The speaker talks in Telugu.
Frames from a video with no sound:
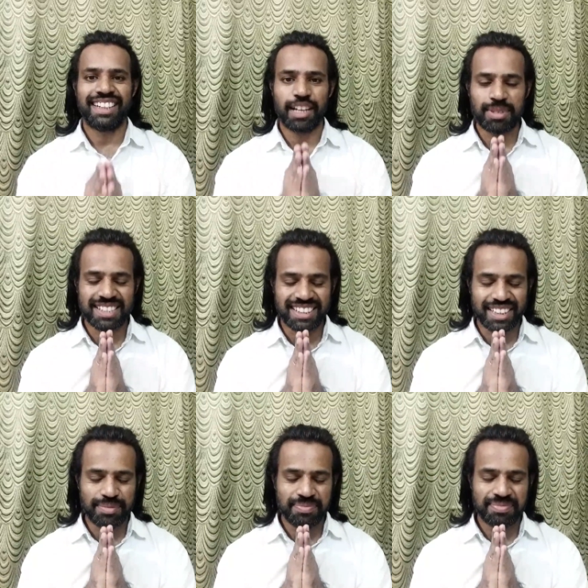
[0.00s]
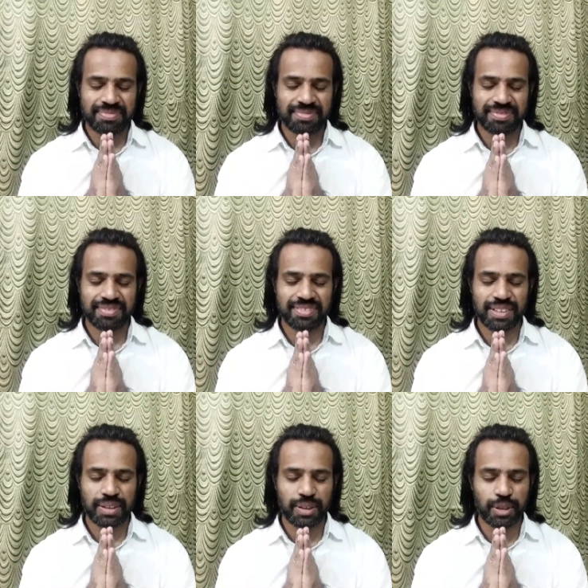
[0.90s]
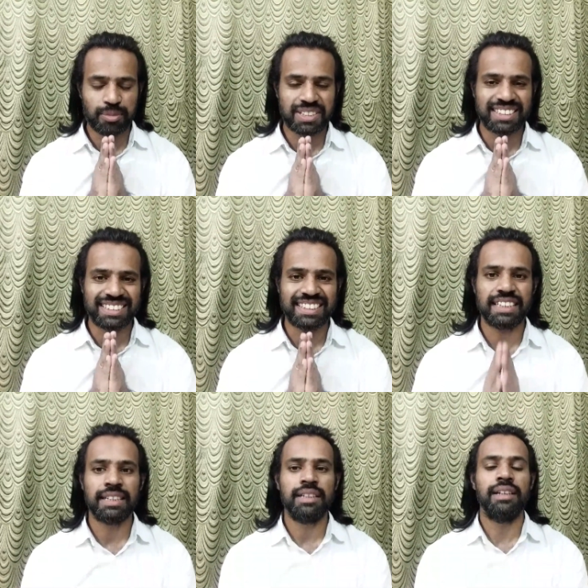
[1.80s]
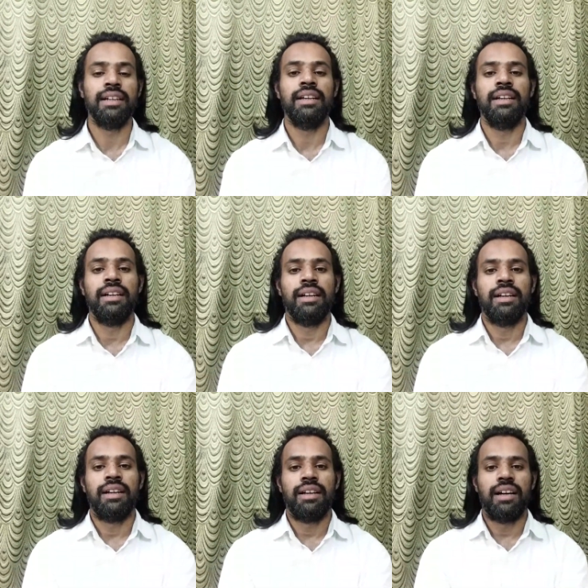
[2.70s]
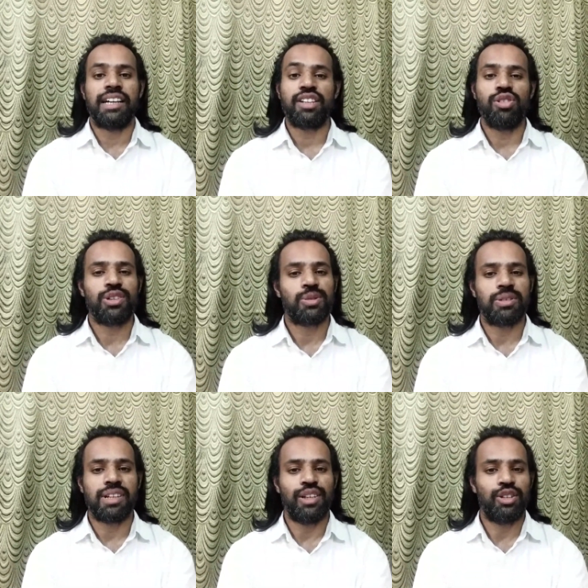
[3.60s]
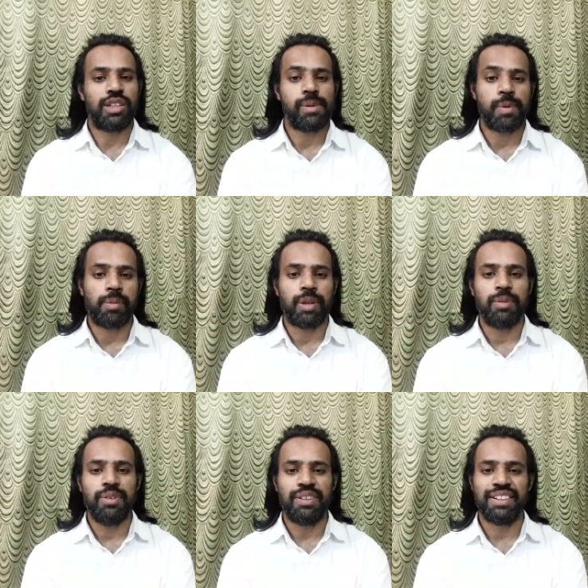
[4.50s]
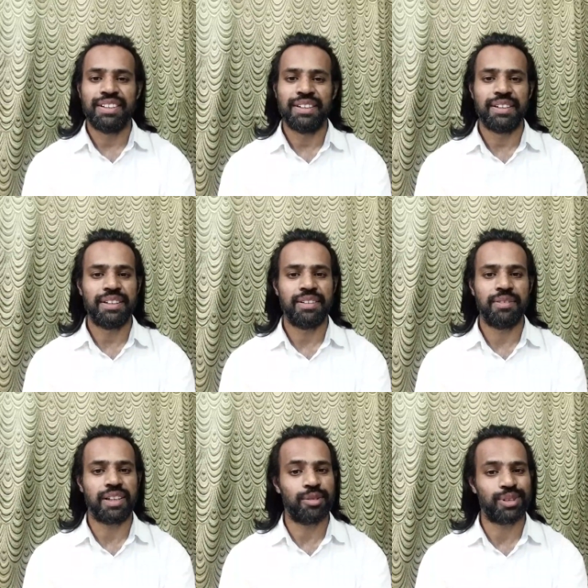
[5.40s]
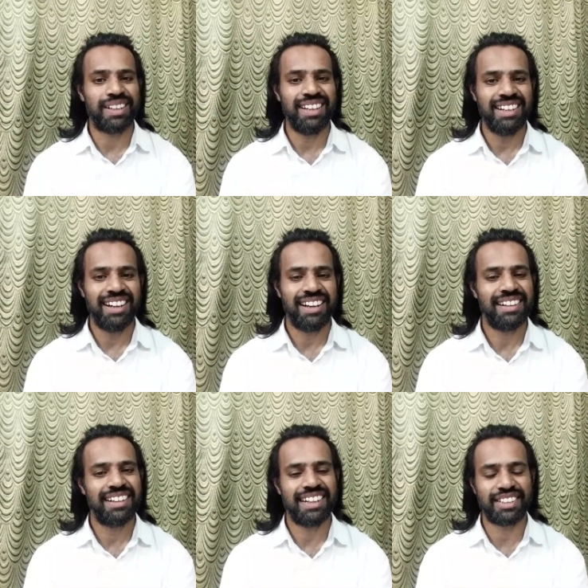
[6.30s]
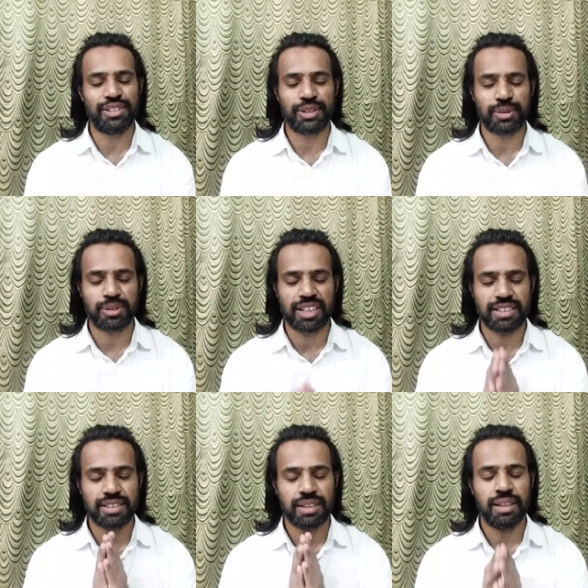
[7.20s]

నమస్కారం ఓం శాంతి హఠయోగ సూత్రాల్లో ఉన్నాం ఇప్పుడు మనము వెల్కమ్ టు ద హఠయోగ సూత్రాస్